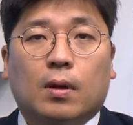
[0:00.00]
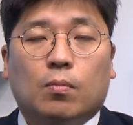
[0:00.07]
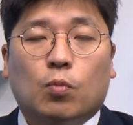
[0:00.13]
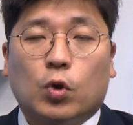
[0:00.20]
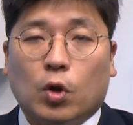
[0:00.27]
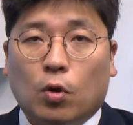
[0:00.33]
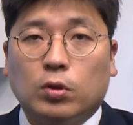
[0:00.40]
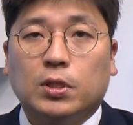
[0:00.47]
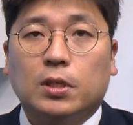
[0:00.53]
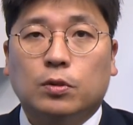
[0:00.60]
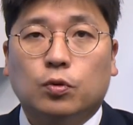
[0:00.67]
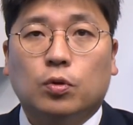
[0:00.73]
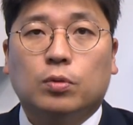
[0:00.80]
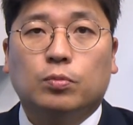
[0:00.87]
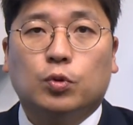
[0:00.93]
뭐 경제는
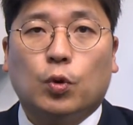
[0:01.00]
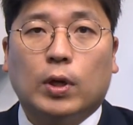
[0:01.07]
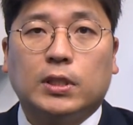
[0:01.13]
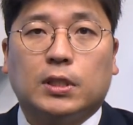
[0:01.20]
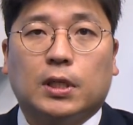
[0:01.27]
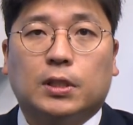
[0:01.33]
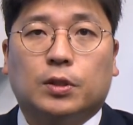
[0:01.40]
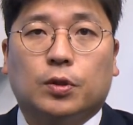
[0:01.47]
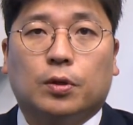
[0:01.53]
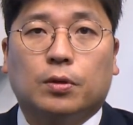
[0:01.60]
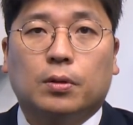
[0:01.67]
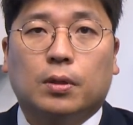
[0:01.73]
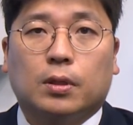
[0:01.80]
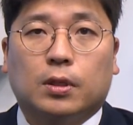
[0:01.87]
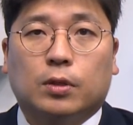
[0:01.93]
조금
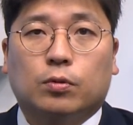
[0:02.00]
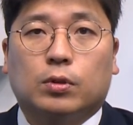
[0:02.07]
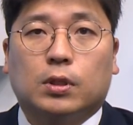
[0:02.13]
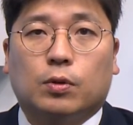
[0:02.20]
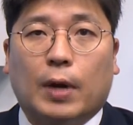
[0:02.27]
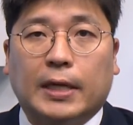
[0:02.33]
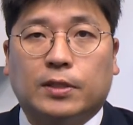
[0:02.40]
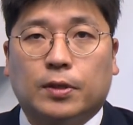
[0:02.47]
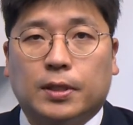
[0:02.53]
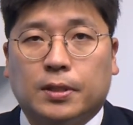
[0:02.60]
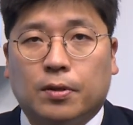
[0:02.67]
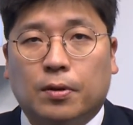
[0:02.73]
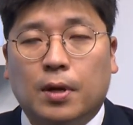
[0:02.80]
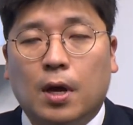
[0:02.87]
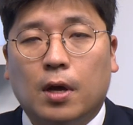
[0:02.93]
좋아지겠죠. 그리고 그
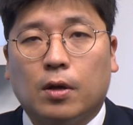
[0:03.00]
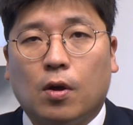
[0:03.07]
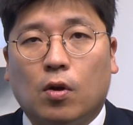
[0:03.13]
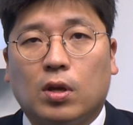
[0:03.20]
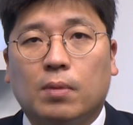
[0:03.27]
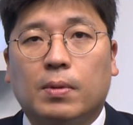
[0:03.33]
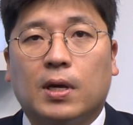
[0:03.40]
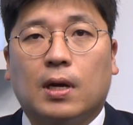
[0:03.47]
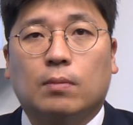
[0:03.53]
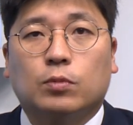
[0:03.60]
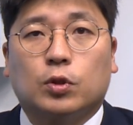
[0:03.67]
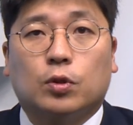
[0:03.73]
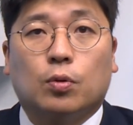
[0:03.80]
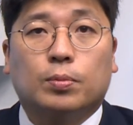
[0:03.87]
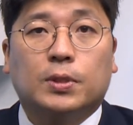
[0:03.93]
과정에서 경기
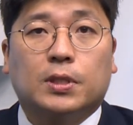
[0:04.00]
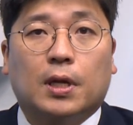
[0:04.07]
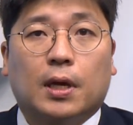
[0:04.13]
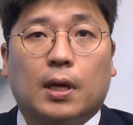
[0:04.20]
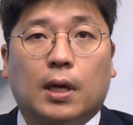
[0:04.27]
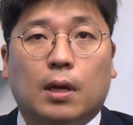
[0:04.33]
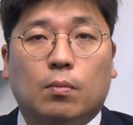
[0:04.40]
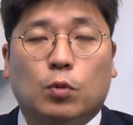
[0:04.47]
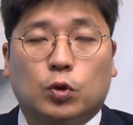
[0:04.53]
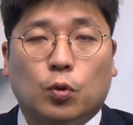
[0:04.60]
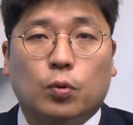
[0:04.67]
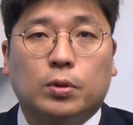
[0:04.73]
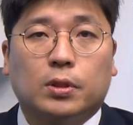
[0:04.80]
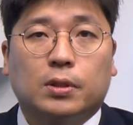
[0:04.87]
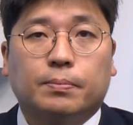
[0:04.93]
민감주, 소비재 뭐
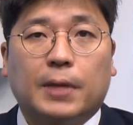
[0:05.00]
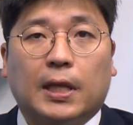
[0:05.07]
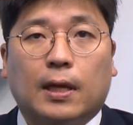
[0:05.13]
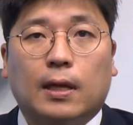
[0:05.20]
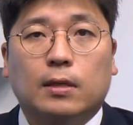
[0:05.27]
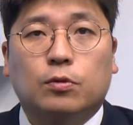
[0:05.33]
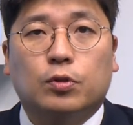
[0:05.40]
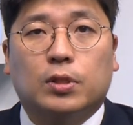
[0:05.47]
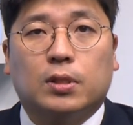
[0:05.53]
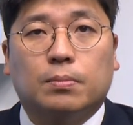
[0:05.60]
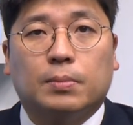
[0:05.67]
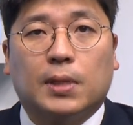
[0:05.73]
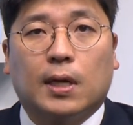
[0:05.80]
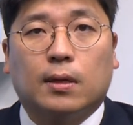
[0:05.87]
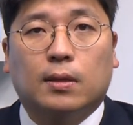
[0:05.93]
좋은 흐름 나타날 수
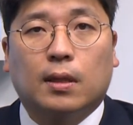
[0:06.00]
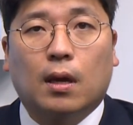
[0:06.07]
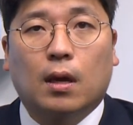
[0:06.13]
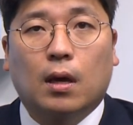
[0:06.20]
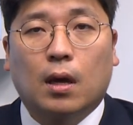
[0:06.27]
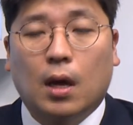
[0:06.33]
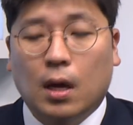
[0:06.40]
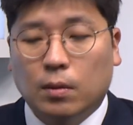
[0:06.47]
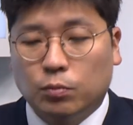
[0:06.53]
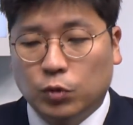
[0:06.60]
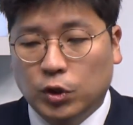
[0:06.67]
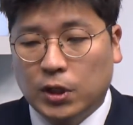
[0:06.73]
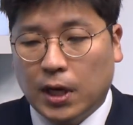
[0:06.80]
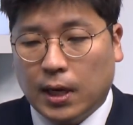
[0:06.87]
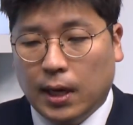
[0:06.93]
있습니다. 근데
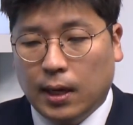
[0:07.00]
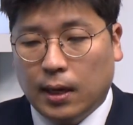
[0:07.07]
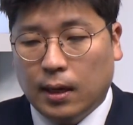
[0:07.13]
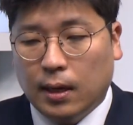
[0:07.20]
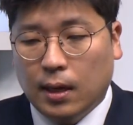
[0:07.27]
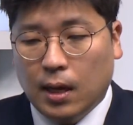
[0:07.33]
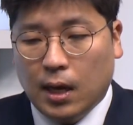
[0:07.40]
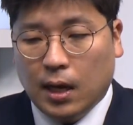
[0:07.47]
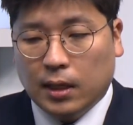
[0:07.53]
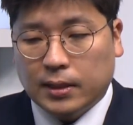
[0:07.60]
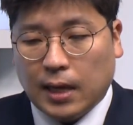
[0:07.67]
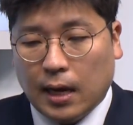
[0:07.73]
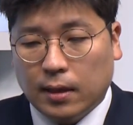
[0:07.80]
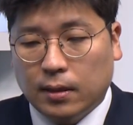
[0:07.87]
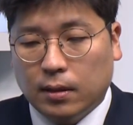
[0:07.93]
문제가
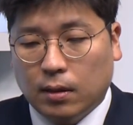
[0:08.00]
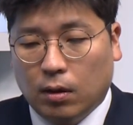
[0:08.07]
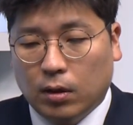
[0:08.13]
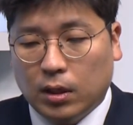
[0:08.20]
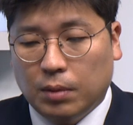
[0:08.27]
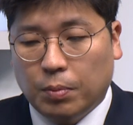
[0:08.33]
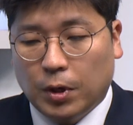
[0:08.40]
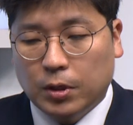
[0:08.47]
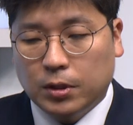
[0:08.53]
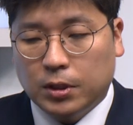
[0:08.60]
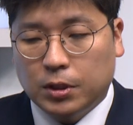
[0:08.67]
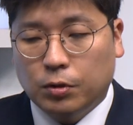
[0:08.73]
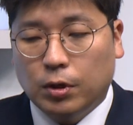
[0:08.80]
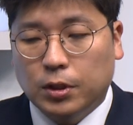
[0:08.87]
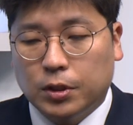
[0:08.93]
장, 어, 이번
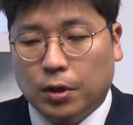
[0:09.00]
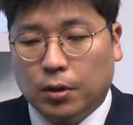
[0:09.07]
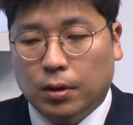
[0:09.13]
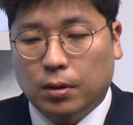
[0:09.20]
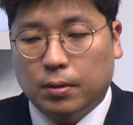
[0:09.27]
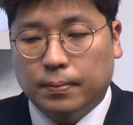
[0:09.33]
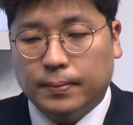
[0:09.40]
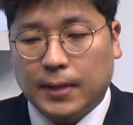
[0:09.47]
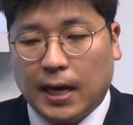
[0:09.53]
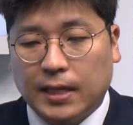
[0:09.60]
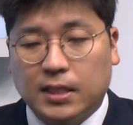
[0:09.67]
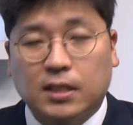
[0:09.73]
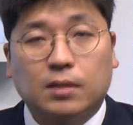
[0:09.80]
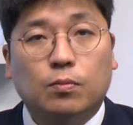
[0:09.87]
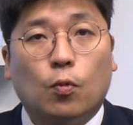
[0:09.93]
칠월처럼
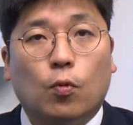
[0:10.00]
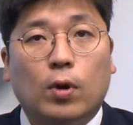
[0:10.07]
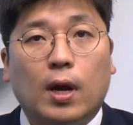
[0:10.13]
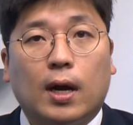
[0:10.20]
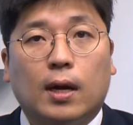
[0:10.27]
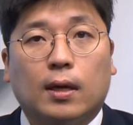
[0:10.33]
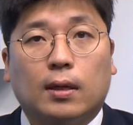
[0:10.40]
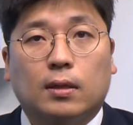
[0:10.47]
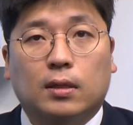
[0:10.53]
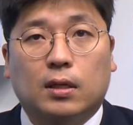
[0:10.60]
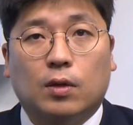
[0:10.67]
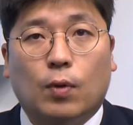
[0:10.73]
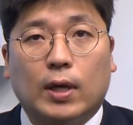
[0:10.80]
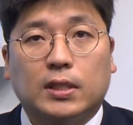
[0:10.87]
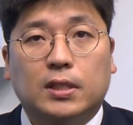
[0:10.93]
다시금 올라가게
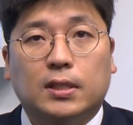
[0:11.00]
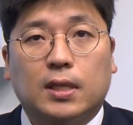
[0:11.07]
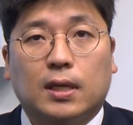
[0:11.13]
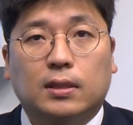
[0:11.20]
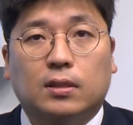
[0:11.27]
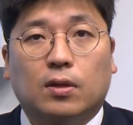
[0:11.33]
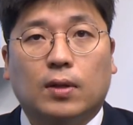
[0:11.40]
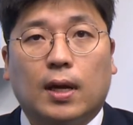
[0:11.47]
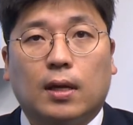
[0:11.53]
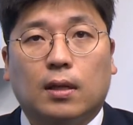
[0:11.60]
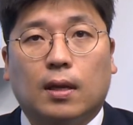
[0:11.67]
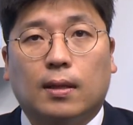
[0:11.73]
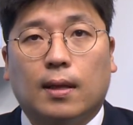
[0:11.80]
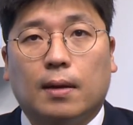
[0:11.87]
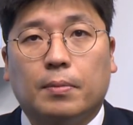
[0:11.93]
이 확진자가 늘어나게
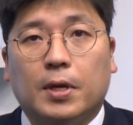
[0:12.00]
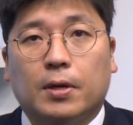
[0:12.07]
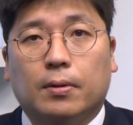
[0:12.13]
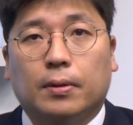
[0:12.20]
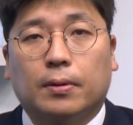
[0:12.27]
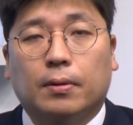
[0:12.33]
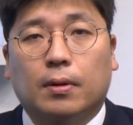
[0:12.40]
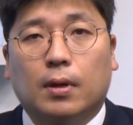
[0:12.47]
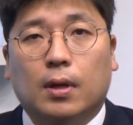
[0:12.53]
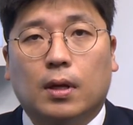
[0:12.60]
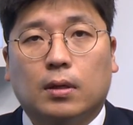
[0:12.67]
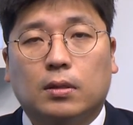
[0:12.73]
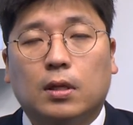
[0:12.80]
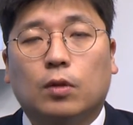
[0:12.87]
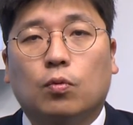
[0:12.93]
된다면
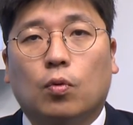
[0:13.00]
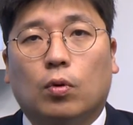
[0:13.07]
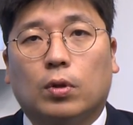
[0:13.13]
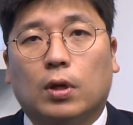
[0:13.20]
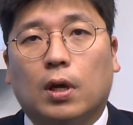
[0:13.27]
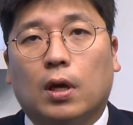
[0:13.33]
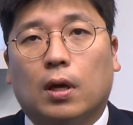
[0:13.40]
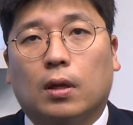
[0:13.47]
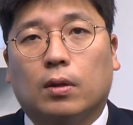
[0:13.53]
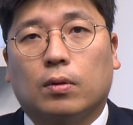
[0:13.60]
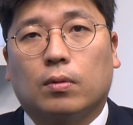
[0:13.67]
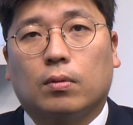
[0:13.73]
그때 또 어떻게